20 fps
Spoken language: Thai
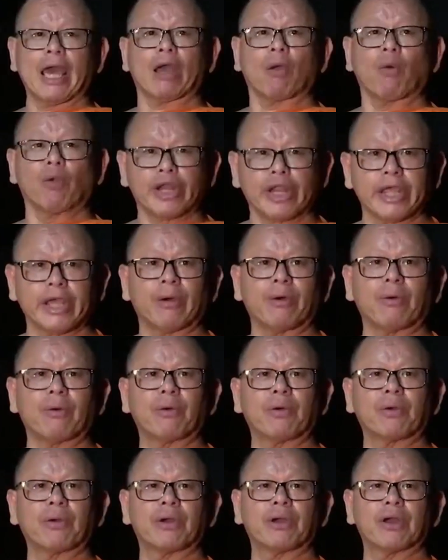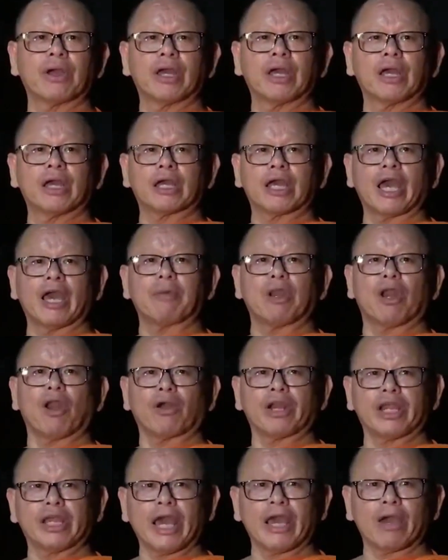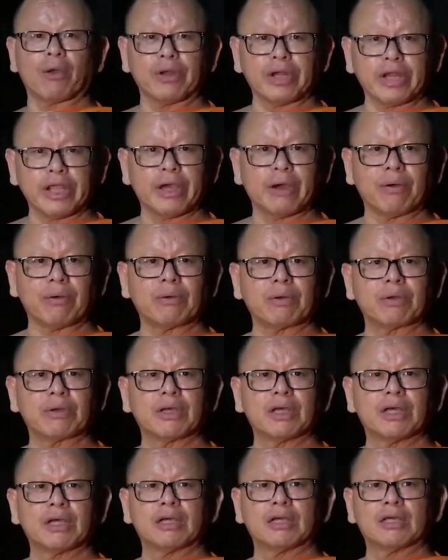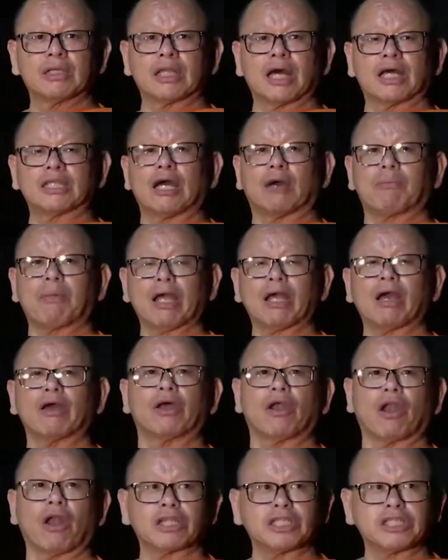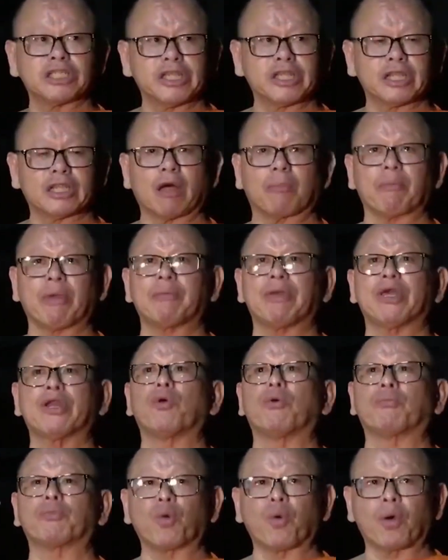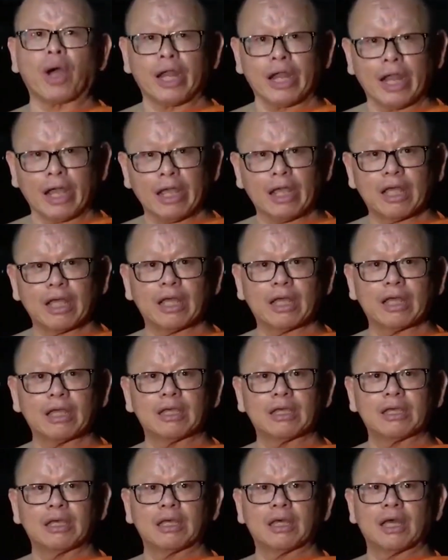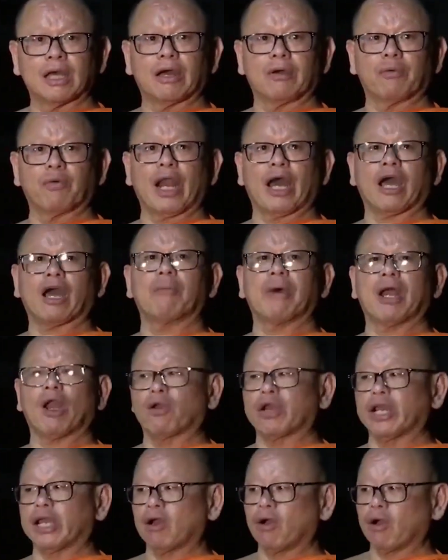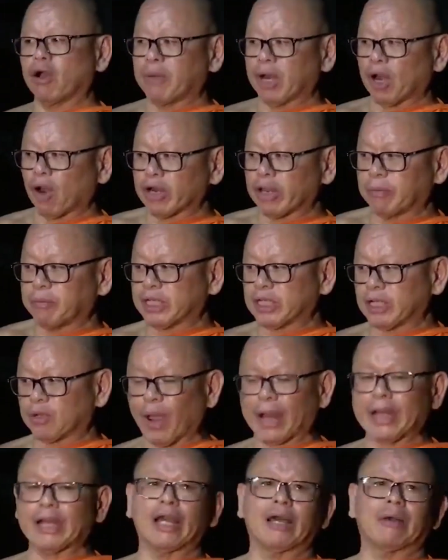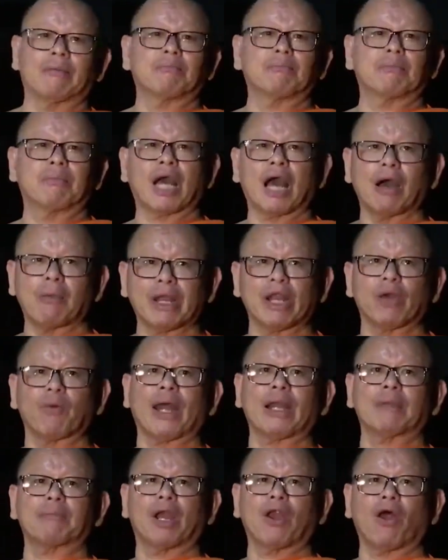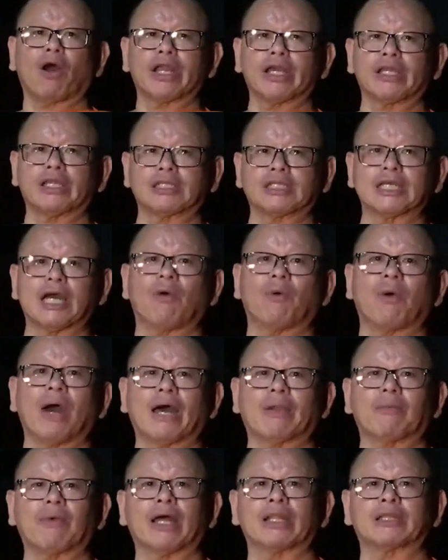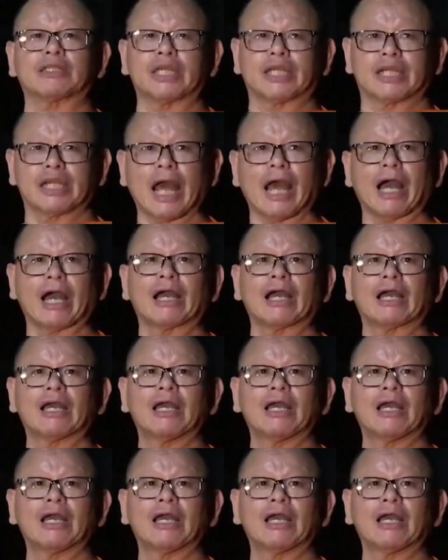แค่คนเดียวแค่ไปร้องเรียนแค่คนเดียวครับถ้าชาวบ้านเขาเดือดร้อนจริงๆทำไมไม่รวมตัวกันอ่ะครับอ่าเวลาเข้ามาร้องเรียนเขาก็มาร้องเรียนมาถึงวัดเนี่ยเข้ามาในวัดมาร้องเรียนถึงเจ้าว่าว่าเสียงดัง